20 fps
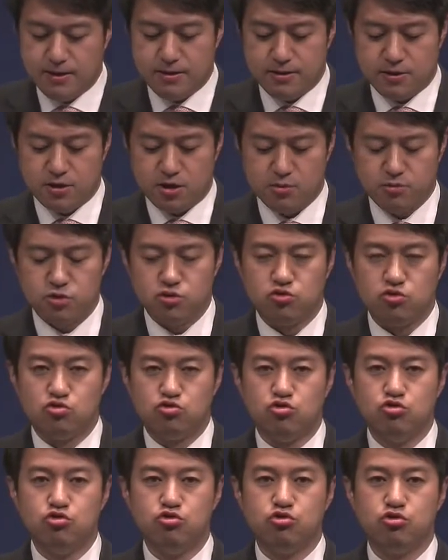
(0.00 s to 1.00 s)
여러분,
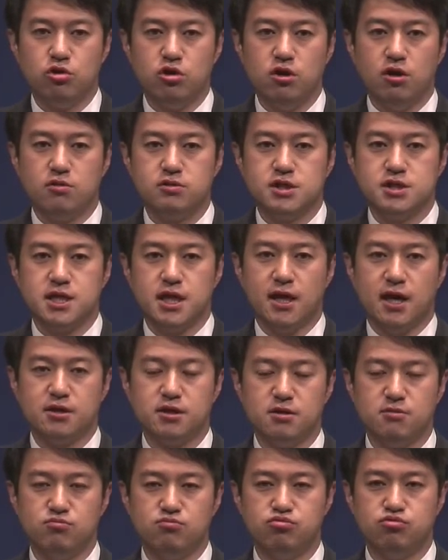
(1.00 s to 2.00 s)
누룩을 넣지
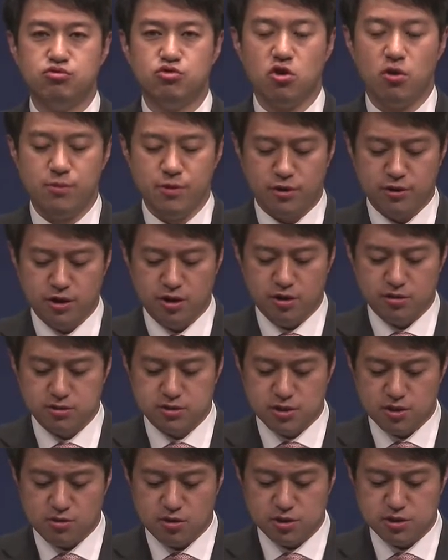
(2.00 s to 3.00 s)
않은
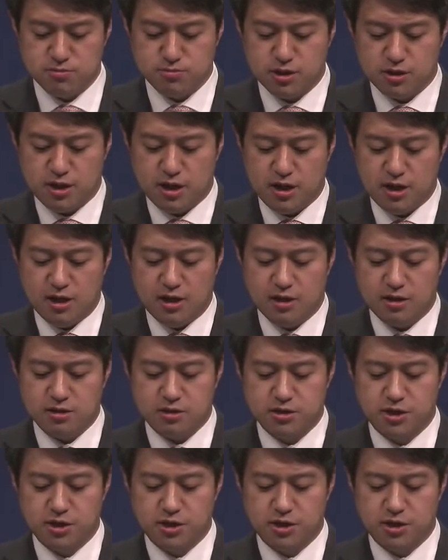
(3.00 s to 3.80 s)
무교병이었을 것입니다.